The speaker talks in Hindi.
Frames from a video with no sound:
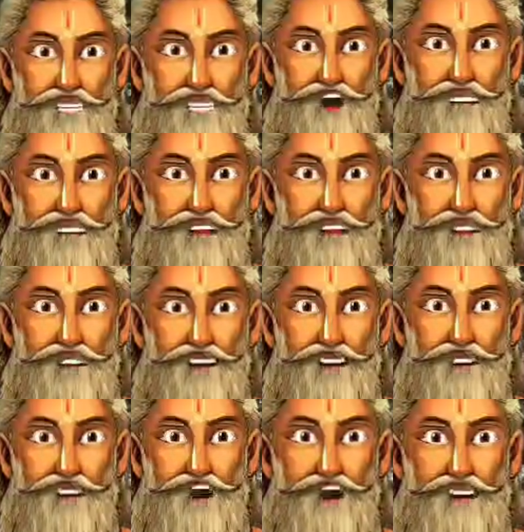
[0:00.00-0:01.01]
की
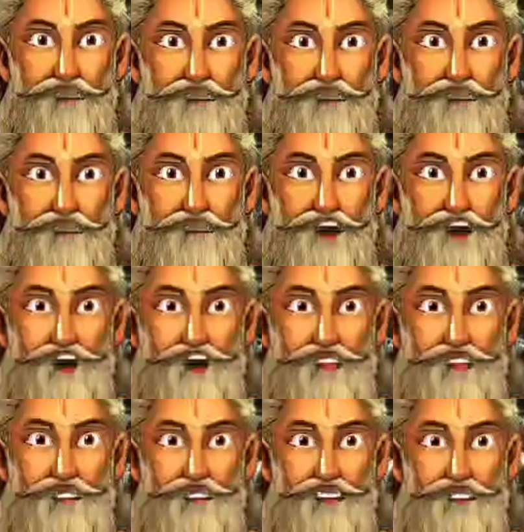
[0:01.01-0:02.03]
सेहत खराब होती
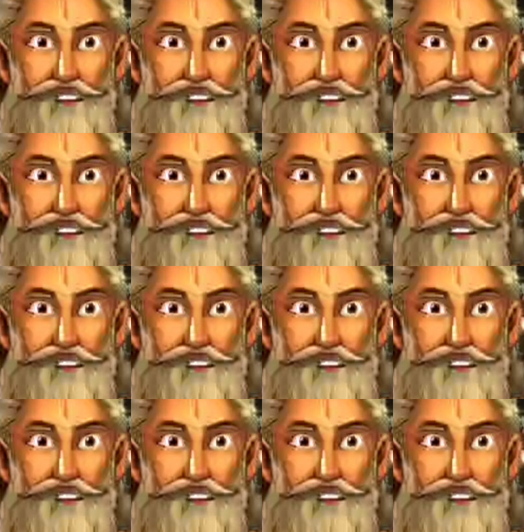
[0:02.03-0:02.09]
है